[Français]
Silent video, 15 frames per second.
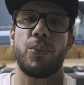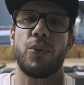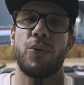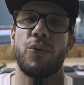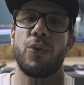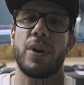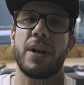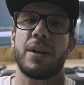pour
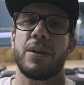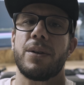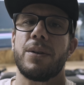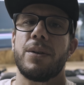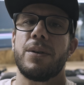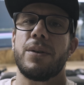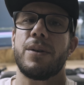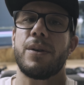voir
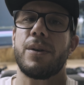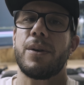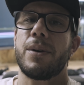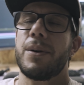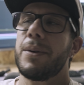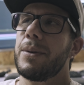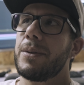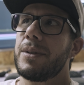
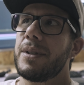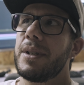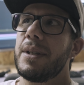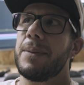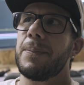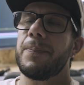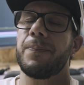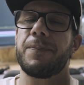euh,
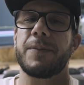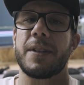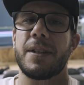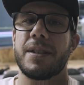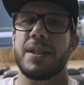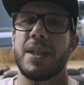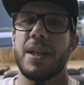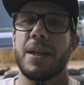si
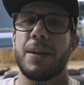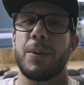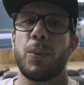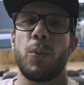c'est